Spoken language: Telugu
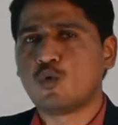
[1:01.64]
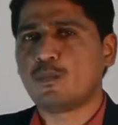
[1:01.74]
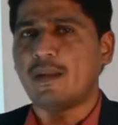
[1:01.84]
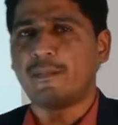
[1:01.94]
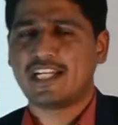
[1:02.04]

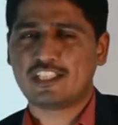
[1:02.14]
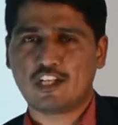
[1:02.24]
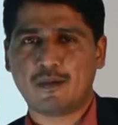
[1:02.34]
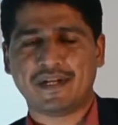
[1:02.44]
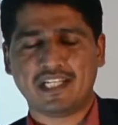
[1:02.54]
రూమ్
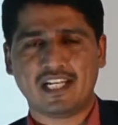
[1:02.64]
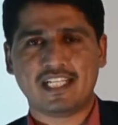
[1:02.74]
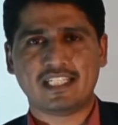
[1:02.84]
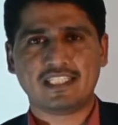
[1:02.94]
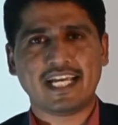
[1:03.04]
టెంపరేచర్లో
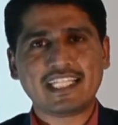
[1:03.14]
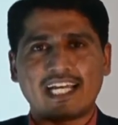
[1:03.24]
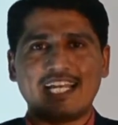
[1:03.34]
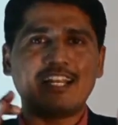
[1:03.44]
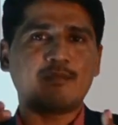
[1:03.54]
పెట్టినట్టయితే అది
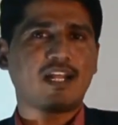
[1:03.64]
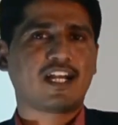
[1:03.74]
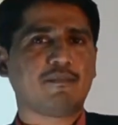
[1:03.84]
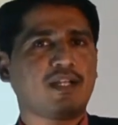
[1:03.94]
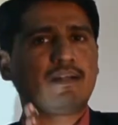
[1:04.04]
కలర్
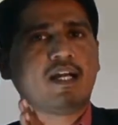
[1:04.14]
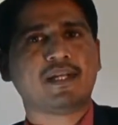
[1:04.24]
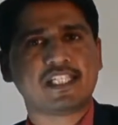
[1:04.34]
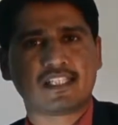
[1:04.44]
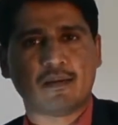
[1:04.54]
మారడం మనం
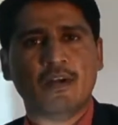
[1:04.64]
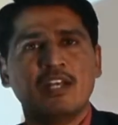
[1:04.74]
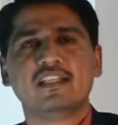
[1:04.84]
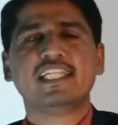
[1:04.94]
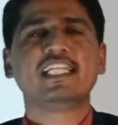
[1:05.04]
గమనిస్తాం
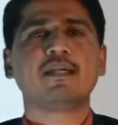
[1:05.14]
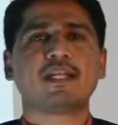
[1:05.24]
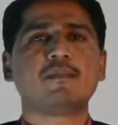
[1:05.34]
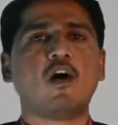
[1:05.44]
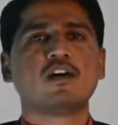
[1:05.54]
దీన్నే
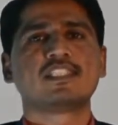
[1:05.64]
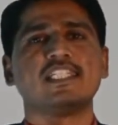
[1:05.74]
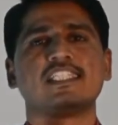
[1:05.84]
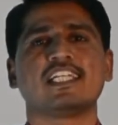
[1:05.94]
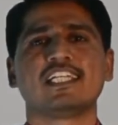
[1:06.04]
మనం
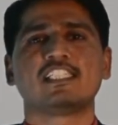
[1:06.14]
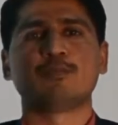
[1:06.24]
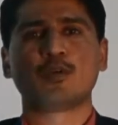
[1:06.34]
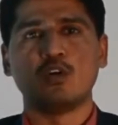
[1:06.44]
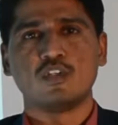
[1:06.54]
ఆక్సిడేషన్గా
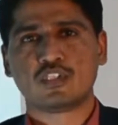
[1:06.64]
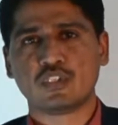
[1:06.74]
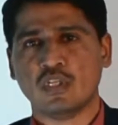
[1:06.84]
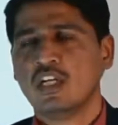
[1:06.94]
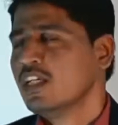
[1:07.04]

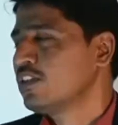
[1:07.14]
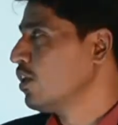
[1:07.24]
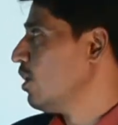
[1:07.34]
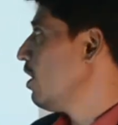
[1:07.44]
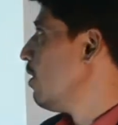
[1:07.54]
చెప్పుకోవచ్చు
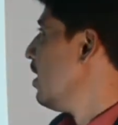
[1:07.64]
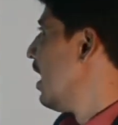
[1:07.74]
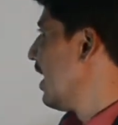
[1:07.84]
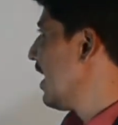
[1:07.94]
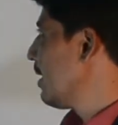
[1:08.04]
సో
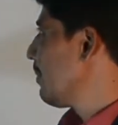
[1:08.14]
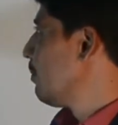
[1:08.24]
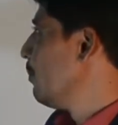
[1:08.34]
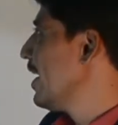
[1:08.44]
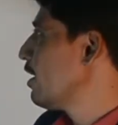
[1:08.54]
అలాగే
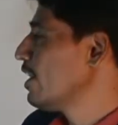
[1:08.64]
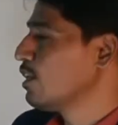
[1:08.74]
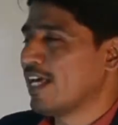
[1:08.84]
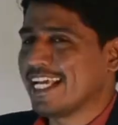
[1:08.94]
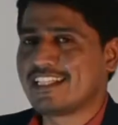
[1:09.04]
మనం
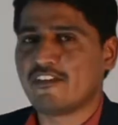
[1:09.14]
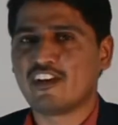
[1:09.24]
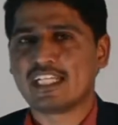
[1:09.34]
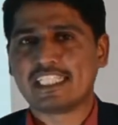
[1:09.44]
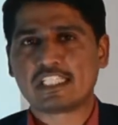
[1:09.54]
మేకుల్ని కూడా
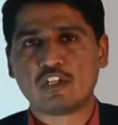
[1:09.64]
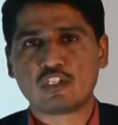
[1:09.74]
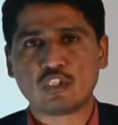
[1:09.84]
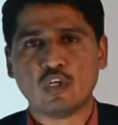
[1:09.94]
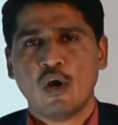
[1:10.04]
ఎగ్జాంపుల్గా
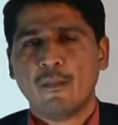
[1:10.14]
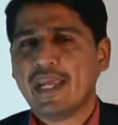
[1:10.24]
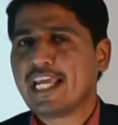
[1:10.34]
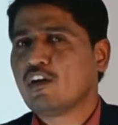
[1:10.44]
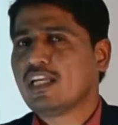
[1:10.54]
తీసుకోవచ్చు
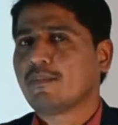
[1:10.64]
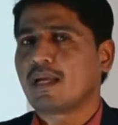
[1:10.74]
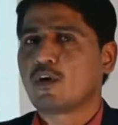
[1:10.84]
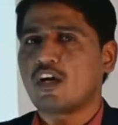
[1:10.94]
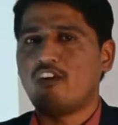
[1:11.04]
మేకుల్ని
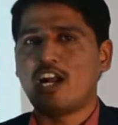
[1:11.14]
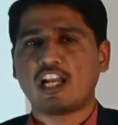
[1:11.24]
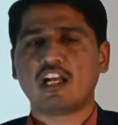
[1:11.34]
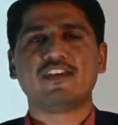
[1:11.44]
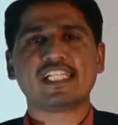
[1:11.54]
మనం ఒక
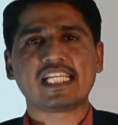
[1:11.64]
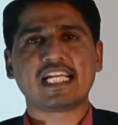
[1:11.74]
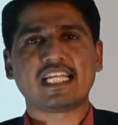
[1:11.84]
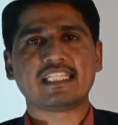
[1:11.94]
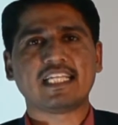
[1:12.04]
వాటర్లో
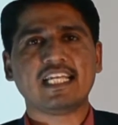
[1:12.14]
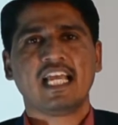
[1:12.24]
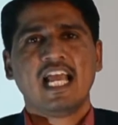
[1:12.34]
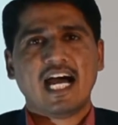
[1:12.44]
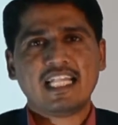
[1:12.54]
వేసినట్టయితే
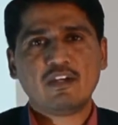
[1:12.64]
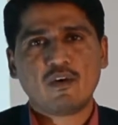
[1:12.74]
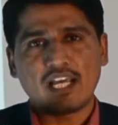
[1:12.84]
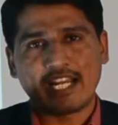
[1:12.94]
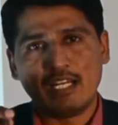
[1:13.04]
అది
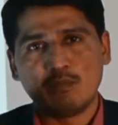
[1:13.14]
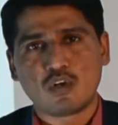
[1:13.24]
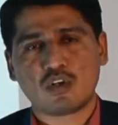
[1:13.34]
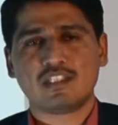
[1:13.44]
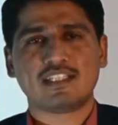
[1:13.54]
ఒక రెండు
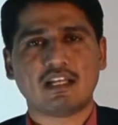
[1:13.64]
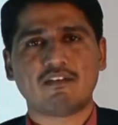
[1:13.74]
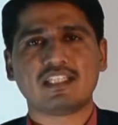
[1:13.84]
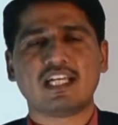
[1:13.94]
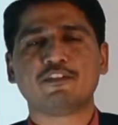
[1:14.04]
మూడు రోజుల
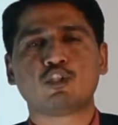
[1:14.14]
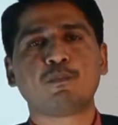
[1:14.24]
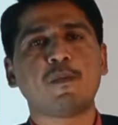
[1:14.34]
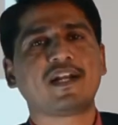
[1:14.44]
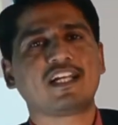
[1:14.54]
తర్వాత అవి
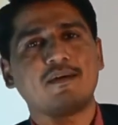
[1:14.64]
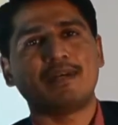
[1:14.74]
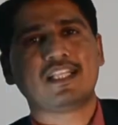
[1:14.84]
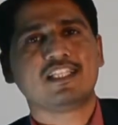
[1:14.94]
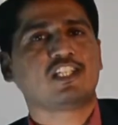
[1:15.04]
తుప్పు
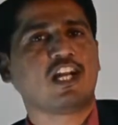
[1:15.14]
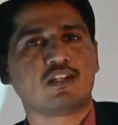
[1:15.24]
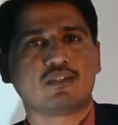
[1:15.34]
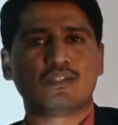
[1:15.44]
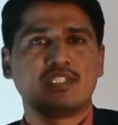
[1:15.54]
పట్టడం అనేది
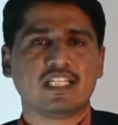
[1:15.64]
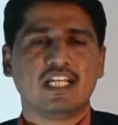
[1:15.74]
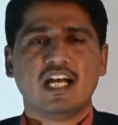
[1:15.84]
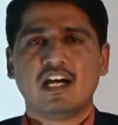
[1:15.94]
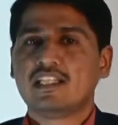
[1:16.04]
స్టార్ట్ అవుతుంది
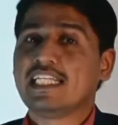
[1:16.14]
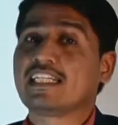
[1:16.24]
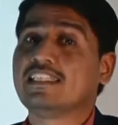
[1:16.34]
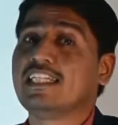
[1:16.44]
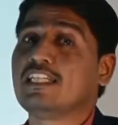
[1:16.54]
అది
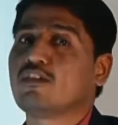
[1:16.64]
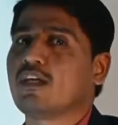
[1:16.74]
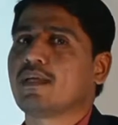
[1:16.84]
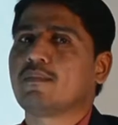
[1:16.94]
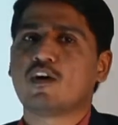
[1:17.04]
దీన్ని
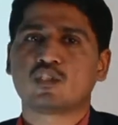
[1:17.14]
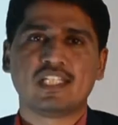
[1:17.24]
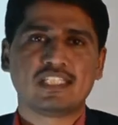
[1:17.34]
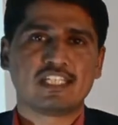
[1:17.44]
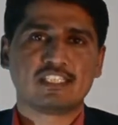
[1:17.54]
కూడా మనం
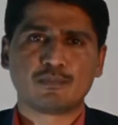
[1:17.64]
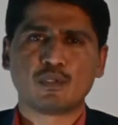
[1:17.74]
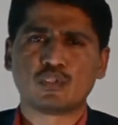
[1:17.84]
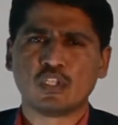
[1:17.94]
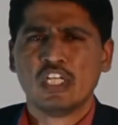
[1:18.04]
ఆక్సిడేషన్ ఆక్సిడేషన్
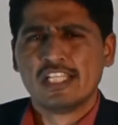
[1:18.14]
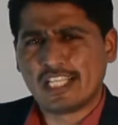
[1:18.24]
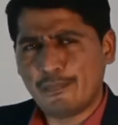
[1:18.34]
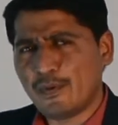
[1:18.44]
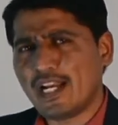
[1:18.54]
చెప్పుకోవచ్చు
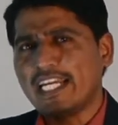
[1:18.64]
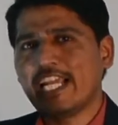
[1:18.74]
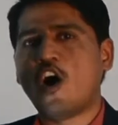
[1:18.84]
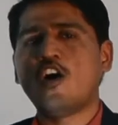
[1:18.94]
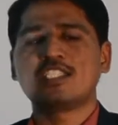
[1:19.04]
సింపుల్
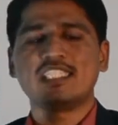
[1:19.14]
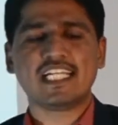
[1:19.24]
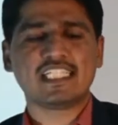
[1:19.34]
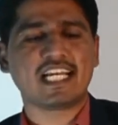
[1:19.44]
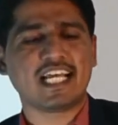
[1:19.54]
అండి
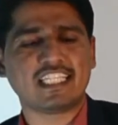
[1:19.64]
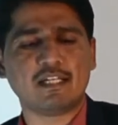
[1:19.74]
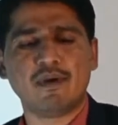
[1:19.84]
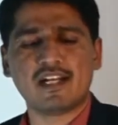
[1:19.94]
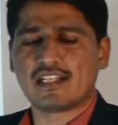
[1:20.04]
ఆక్సిడేషన్
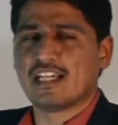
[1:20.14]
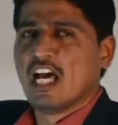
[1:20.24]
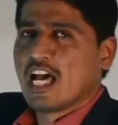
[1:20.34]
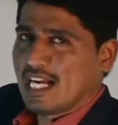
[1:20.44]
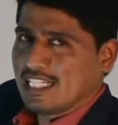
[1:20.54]
నథింగ్ బట్
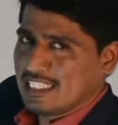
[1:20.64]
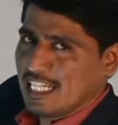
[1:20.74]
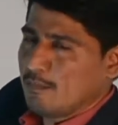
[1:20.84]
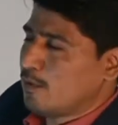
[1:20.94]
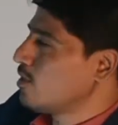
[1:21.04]

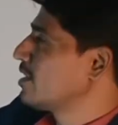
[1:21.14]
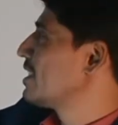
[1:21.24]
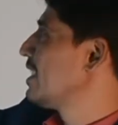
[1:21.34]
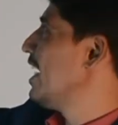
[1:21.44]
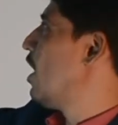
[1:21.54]
రస్టింగ్
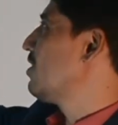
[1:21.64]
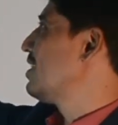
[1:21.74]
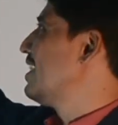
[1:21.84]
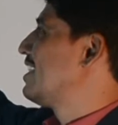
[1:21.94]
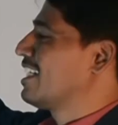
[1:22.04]
ప్రాసెస్ని
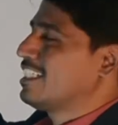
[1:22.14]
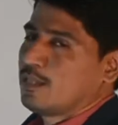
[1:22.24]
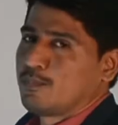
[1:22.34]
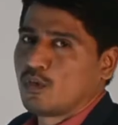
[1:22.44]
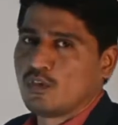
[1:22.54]
ఆక్సిడేషన్గా
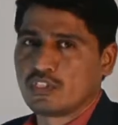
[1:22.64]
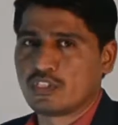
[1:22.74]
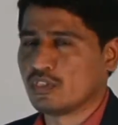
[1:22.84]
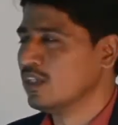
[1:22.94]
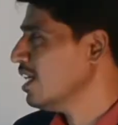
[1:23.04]

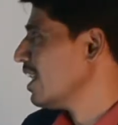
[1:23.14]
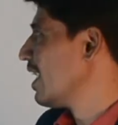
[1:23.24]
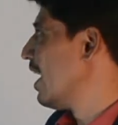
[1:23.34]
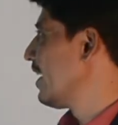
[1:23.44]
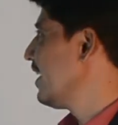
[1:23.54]
చెప్పుకోవచ్చు
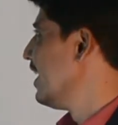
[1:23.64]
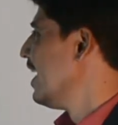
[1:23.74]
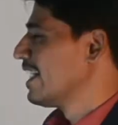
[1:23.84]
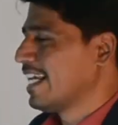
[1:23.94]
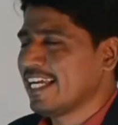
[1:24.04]
కానీ
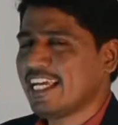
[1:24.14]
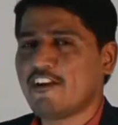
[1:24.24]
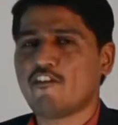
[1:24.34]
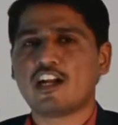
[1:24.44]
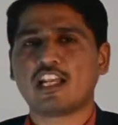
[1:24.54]

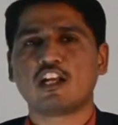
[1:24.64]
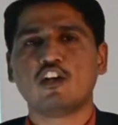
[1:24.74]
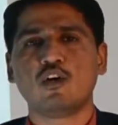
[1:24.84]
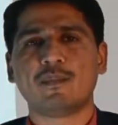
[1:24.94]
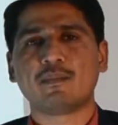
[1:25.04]
కెంగెన్
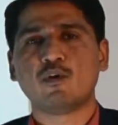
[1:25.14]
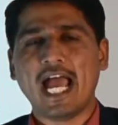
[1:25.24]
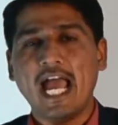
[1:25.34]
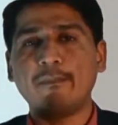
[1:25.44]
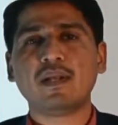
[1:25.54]
వాటర్లో మనము
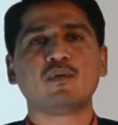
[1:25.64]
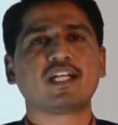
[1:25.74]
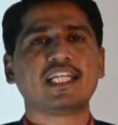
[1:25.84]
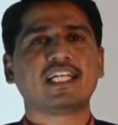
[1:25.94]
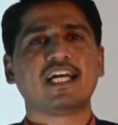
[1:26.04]
యాపిల్
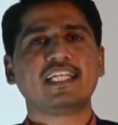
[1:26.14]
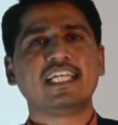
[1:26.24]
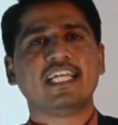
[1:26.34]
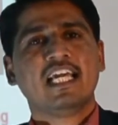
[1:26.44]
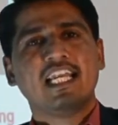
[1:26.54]
ముక్కని
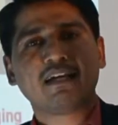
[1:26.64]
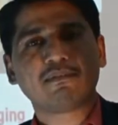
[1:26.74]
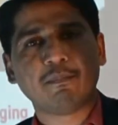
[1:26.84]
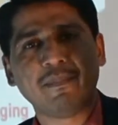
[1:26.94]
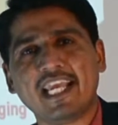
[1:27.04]
కానీ
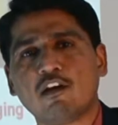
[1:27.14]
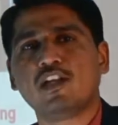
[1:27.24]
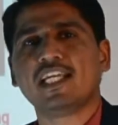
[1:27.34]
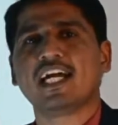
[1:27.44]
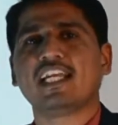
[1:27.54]
లేకపోతే
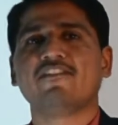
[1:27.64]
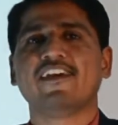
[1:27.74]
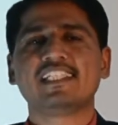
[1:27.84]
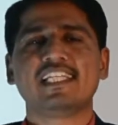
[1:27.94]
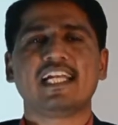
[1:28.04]
మేకుల్ని కానీ
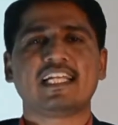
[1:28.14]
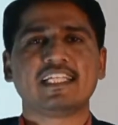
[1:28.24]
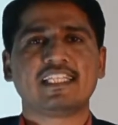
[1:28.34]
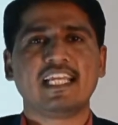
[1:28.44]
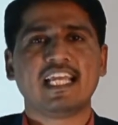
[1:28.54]

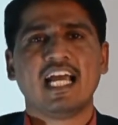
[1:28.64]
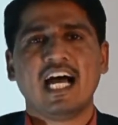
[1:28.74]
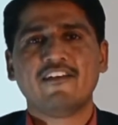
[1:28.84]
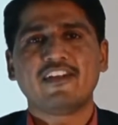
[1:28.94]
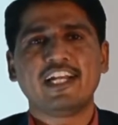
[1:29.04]
వేసినట్టయితే
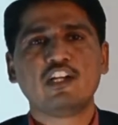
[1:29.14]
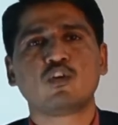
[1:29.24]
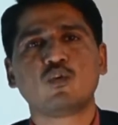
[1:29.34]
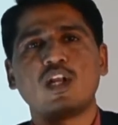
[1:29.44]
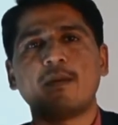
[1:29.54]
అవి రెండు
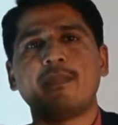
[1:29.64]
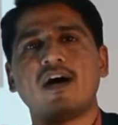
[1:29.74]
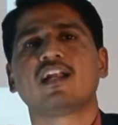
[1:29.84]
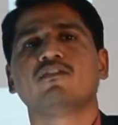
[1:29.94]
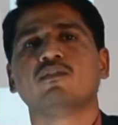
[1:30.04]
కూడా
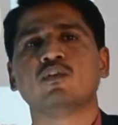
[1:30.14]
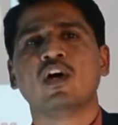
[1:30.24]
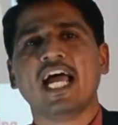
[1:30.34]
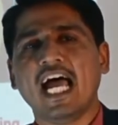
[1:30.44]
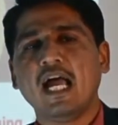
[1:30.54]
పాడవవు
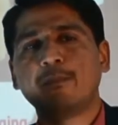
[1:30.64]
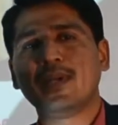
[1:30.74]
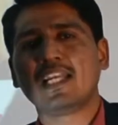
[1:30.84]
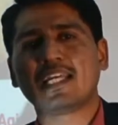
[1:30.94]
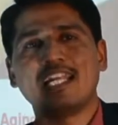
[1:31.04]

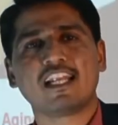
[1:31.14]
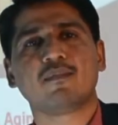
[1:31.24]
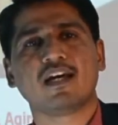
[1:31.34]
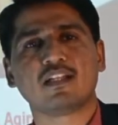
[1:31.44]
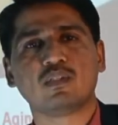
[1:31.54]
యాపిల్
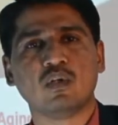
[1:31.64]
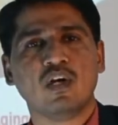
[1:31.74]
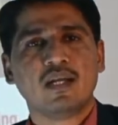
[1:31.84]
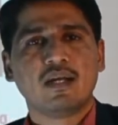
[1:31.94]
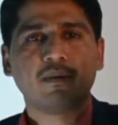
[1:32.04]
కలర్ మారదు
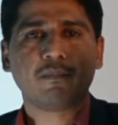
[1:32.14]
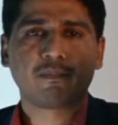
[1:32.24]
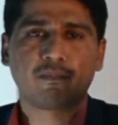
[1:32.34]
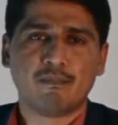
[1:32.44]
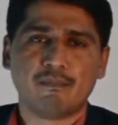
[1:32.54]
um,
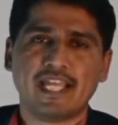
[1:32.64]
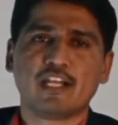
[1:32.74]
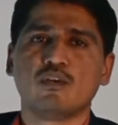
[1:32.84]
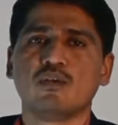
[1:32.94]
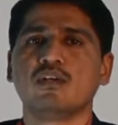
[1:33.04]

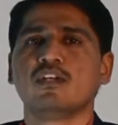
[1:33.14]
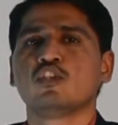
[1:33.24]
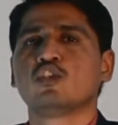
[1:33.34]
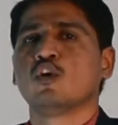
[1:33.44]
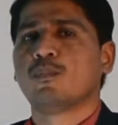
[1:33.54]
మేకులు
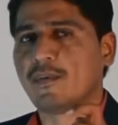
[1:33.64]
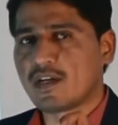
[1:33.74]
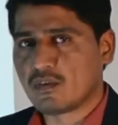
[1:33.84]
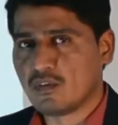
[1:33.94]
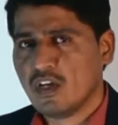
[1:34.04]
తుప్పు
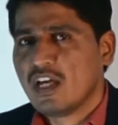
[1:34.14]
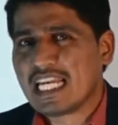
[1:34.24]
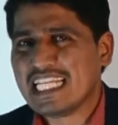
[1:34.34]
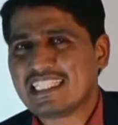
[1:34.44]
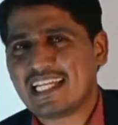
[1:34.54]
పట్టవు
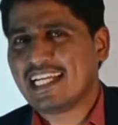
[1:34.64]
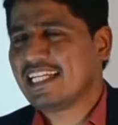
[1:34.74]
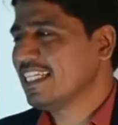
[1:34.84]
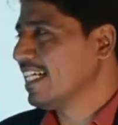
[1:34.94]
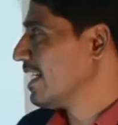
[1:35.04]
రీజన్
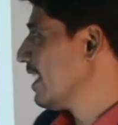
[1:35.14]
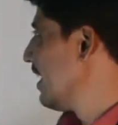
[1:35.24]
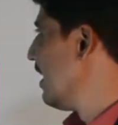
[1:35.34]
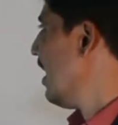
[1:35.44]
ఏంటి అంటే